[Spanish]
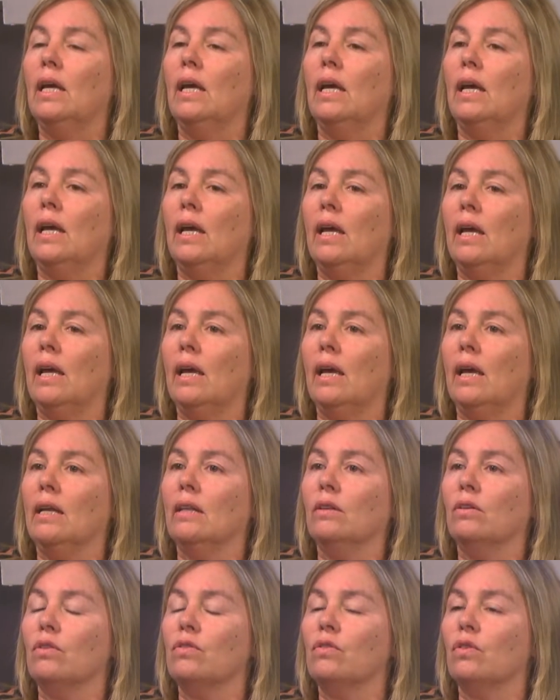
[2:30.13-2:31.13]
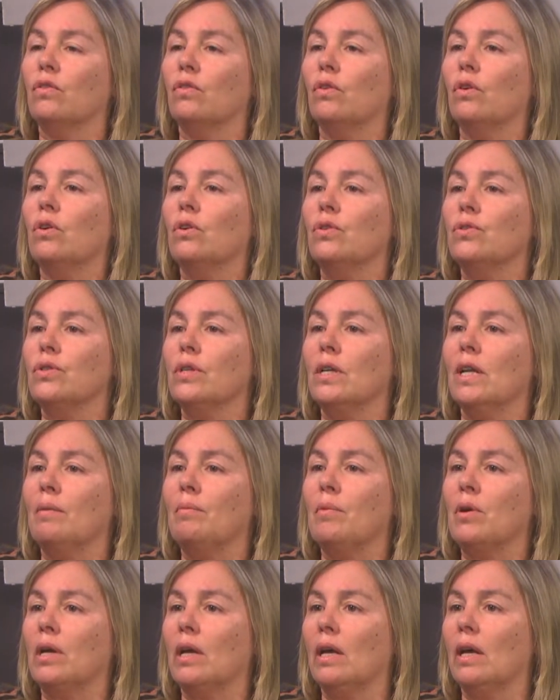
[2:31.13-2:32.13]
Eh, entonces nosotros
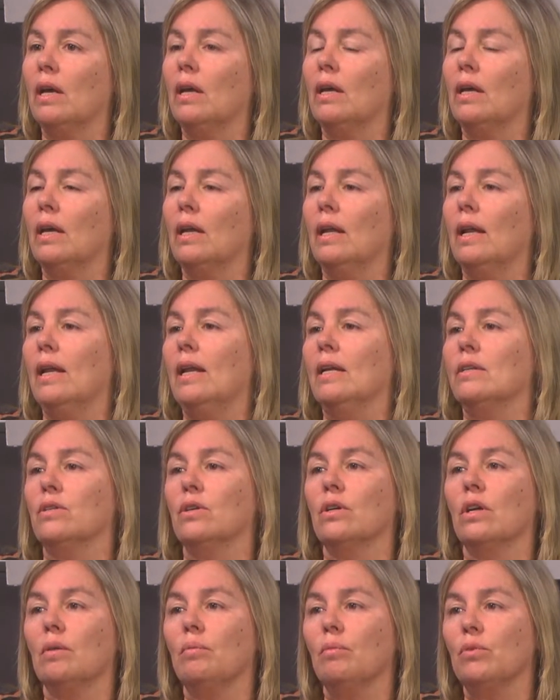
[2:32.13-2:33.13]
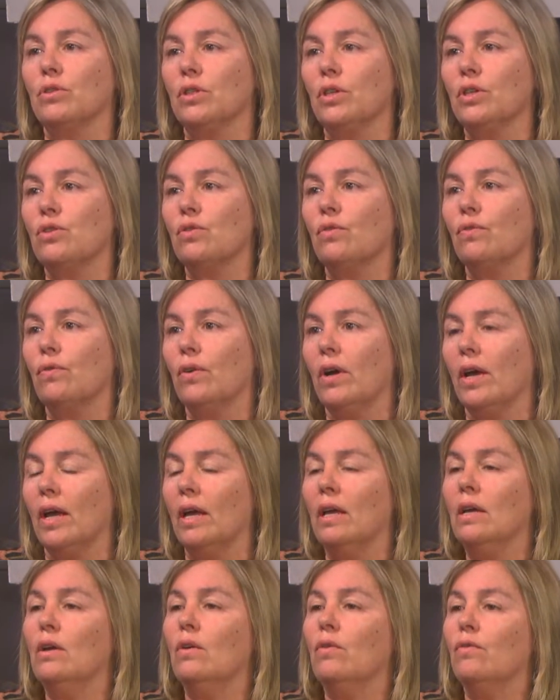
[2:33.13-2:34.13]
consideramos que, la elección que hemos hecho fue,
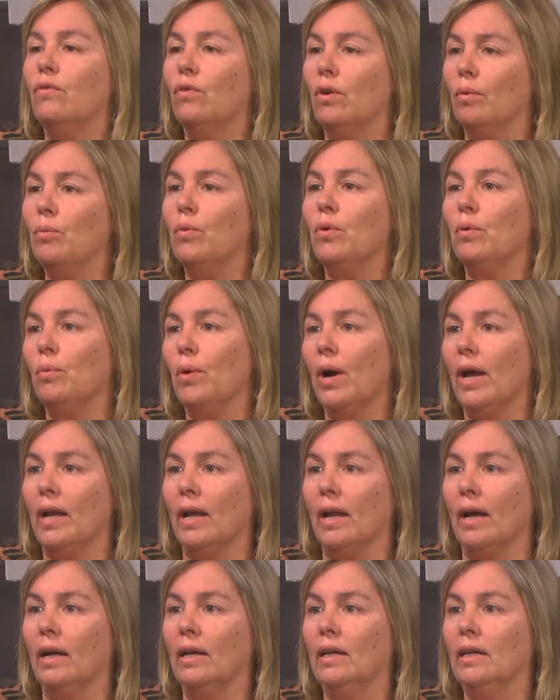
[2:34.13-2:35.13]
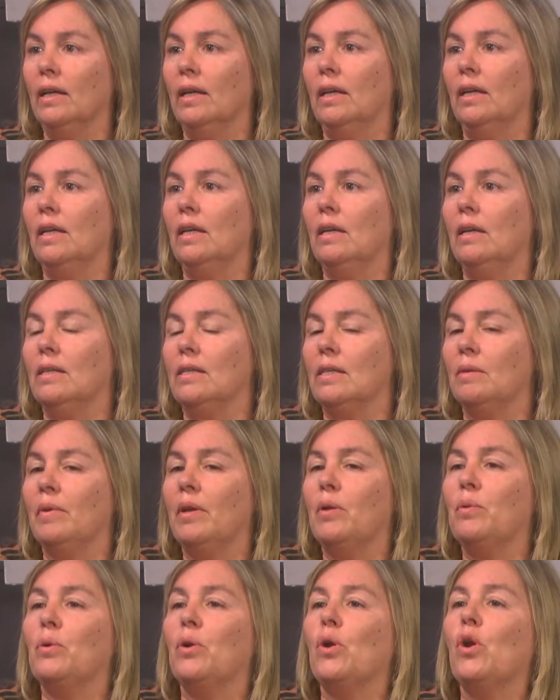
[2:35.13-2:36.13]
fue muy buena. Y si
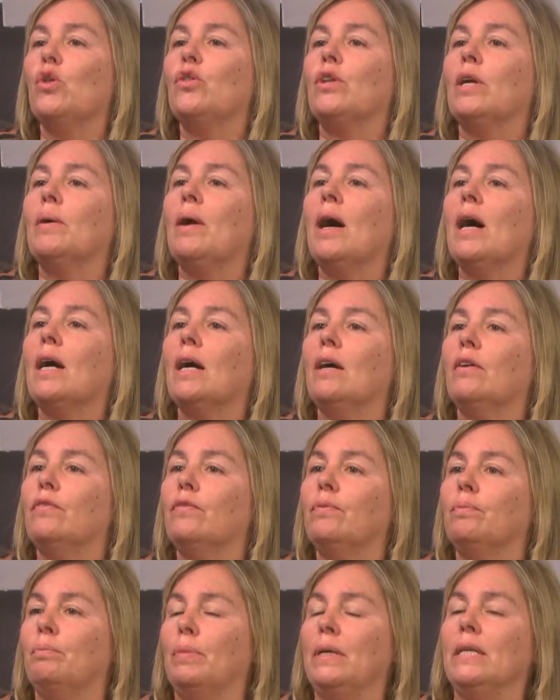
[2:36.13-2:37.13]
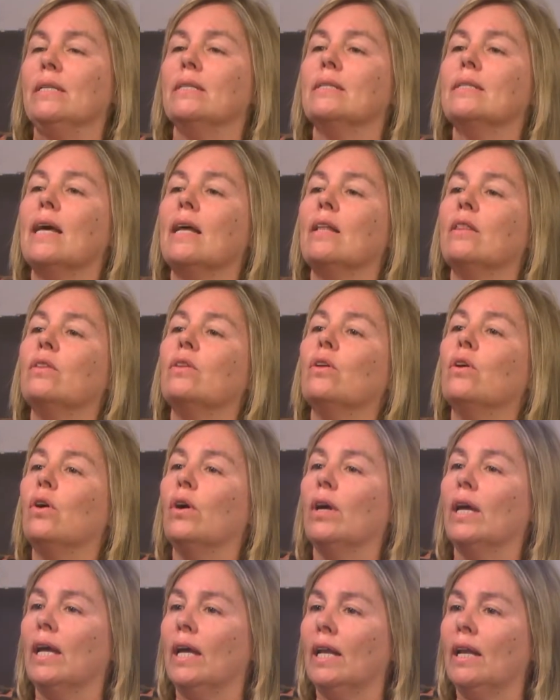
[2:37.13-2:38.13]
bien uno no trabaja
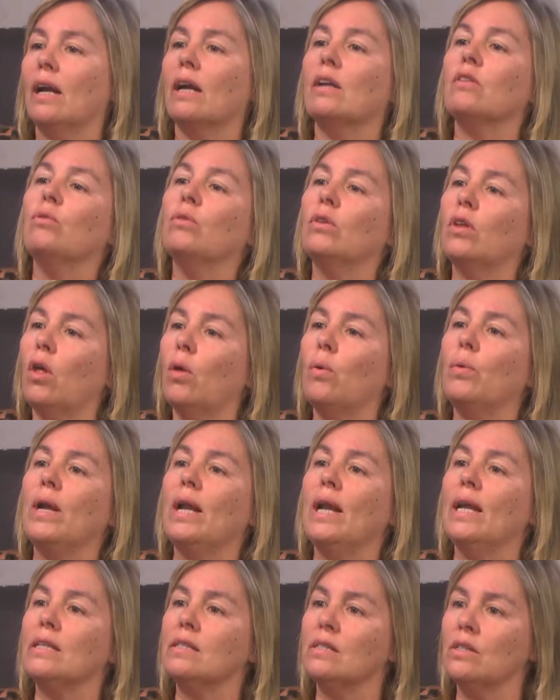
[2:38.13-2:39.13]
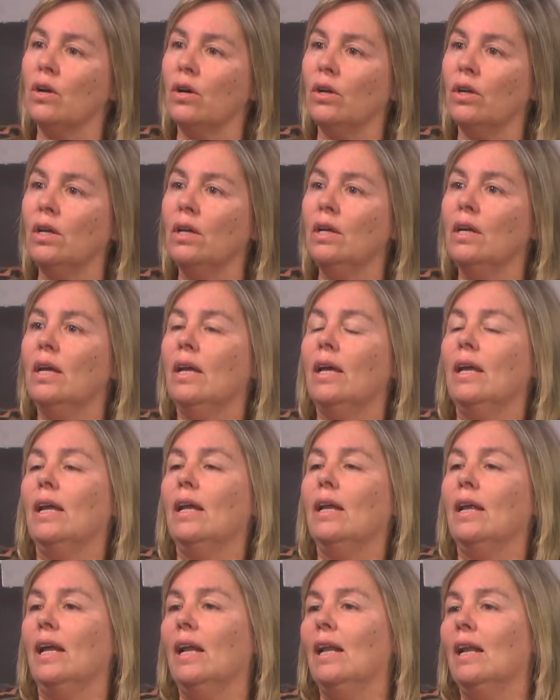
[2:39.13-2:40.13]
pensando en el resultado de una elección,
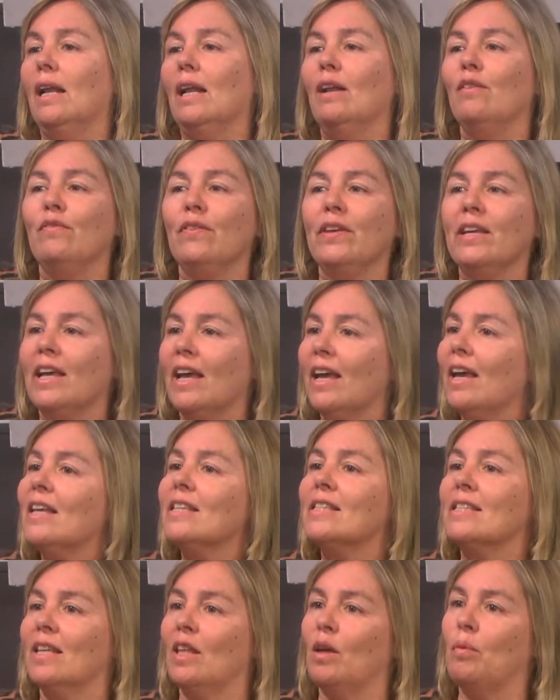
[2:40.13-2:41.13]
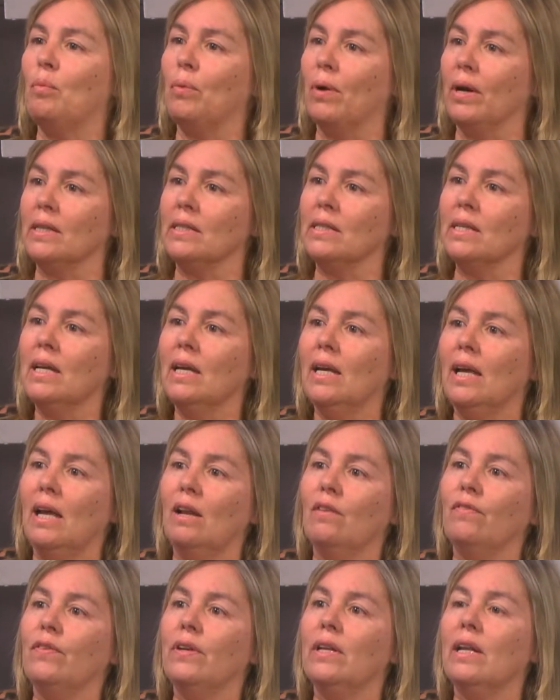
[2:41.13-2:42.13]
el, fin es ese después.
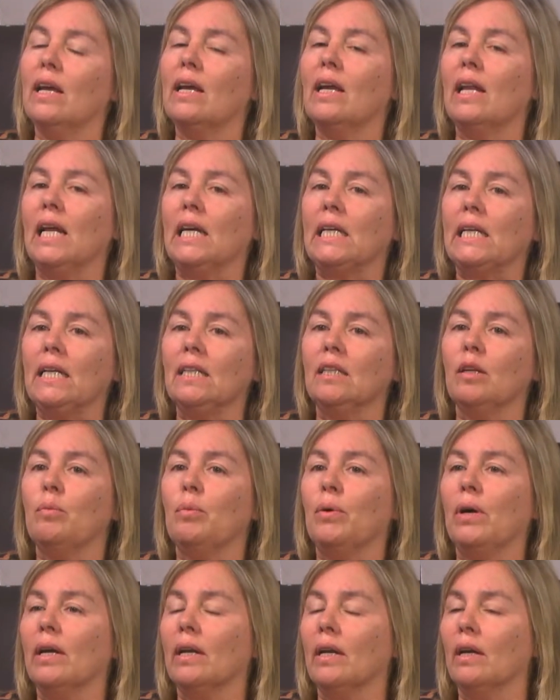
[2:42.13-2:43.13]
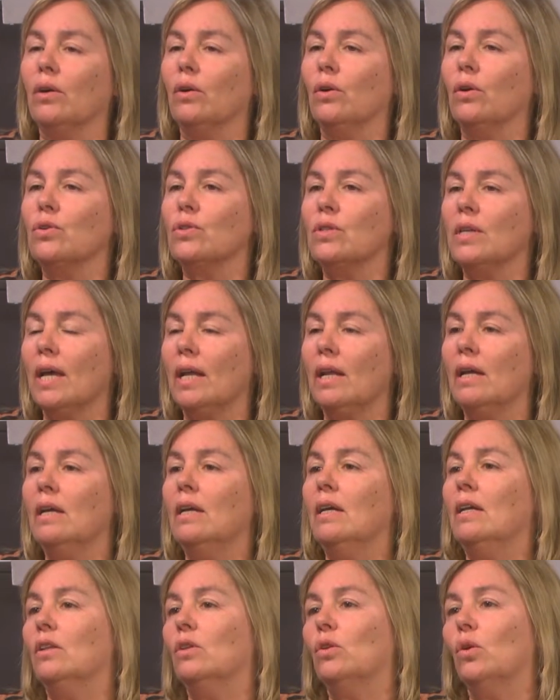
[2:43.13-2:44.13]
El fin es que la gente pueda reconocer
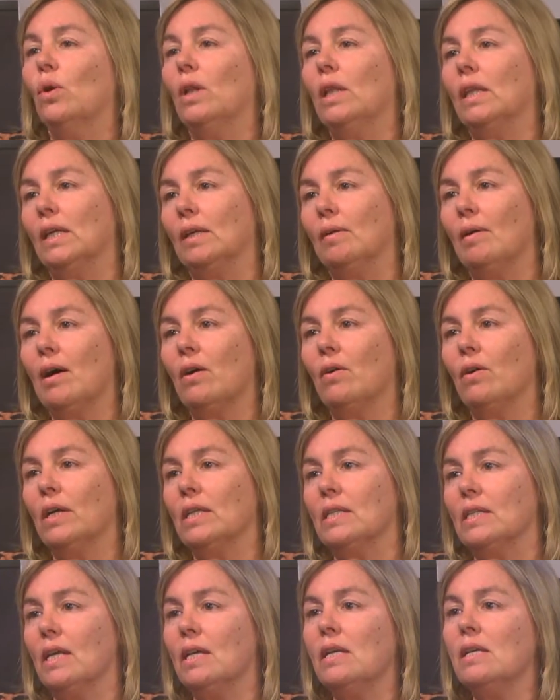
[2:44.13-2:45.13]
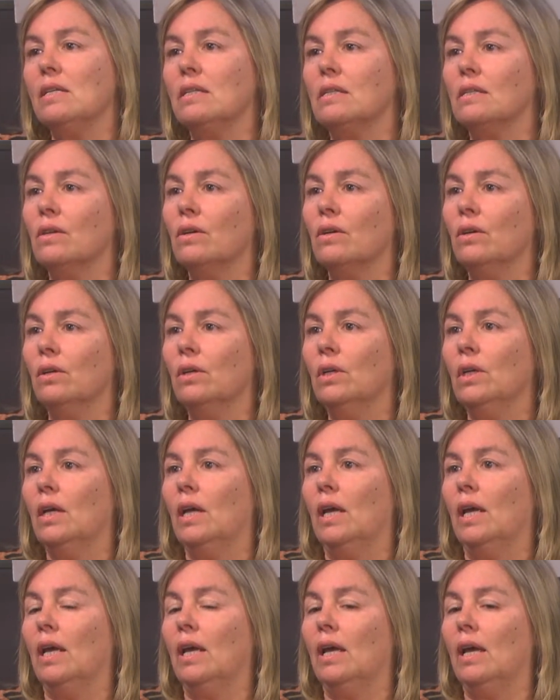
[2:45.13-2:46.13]
todo el trabajo que se hizo
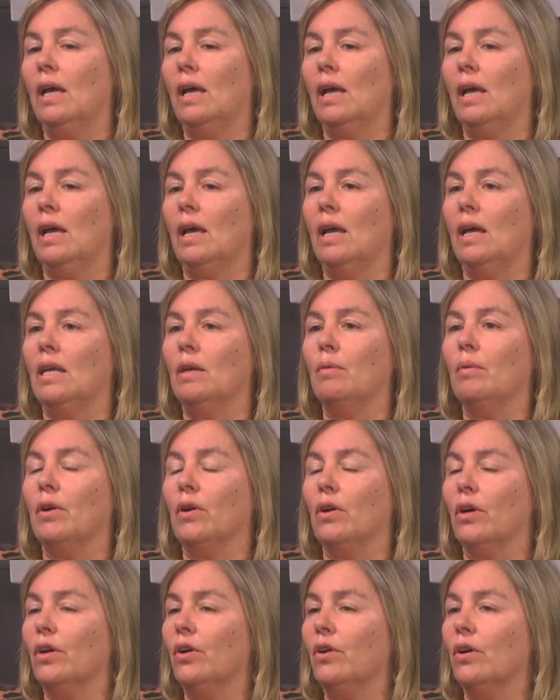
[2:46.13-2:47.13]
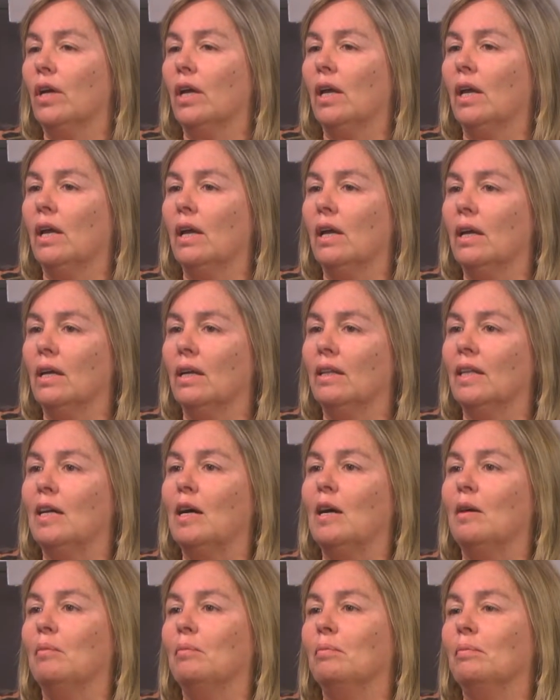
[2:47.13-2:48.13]
eh, y bueno, creo que
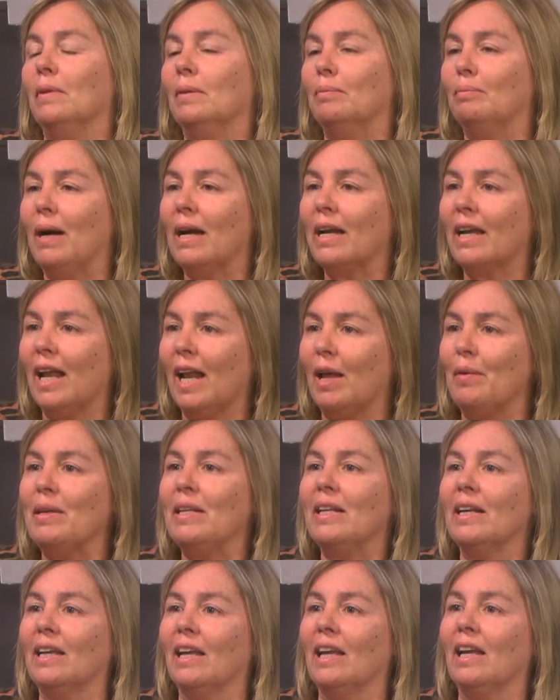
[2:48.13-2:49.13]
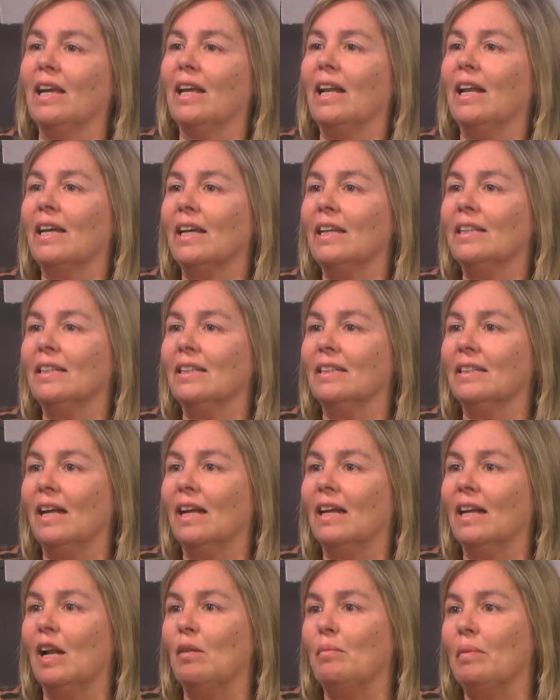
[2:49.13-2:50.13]
está más que a la vista que, la gente
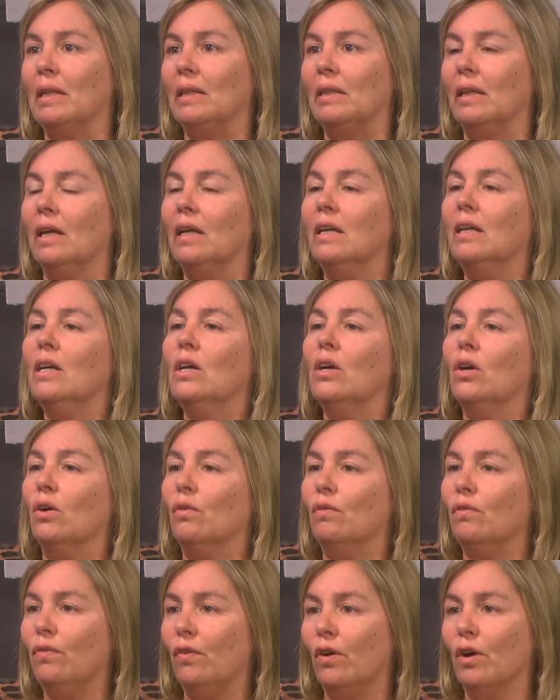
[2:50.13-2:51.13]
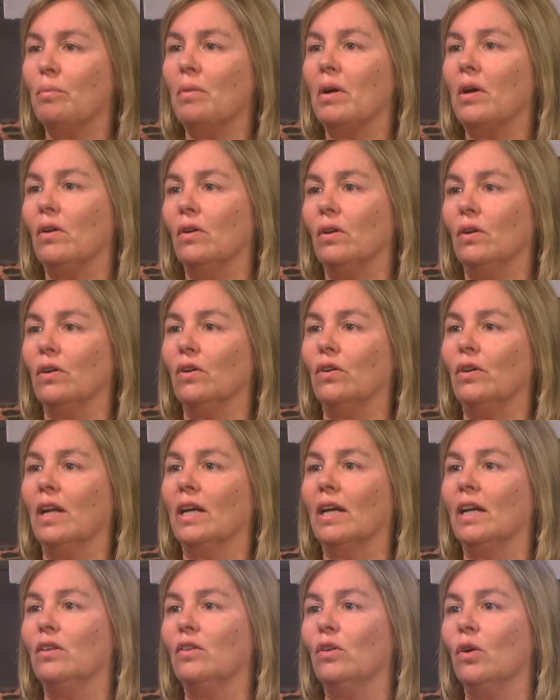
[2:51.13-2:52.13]
está realmente conforme con,
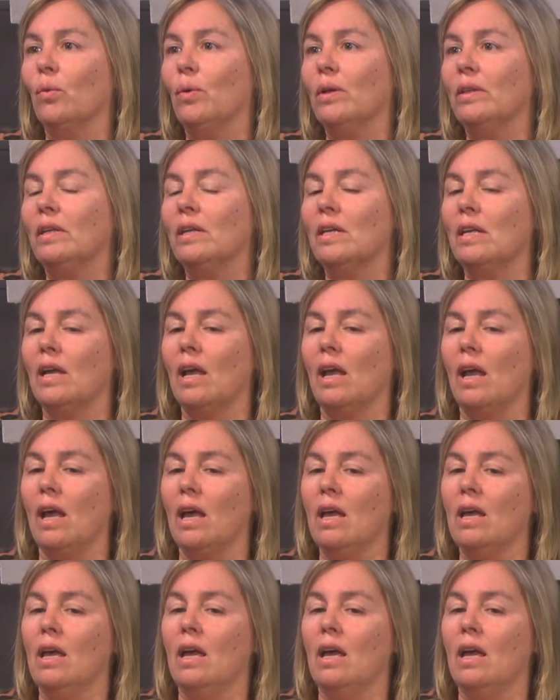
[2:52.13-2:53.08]
la gestión nuestra y que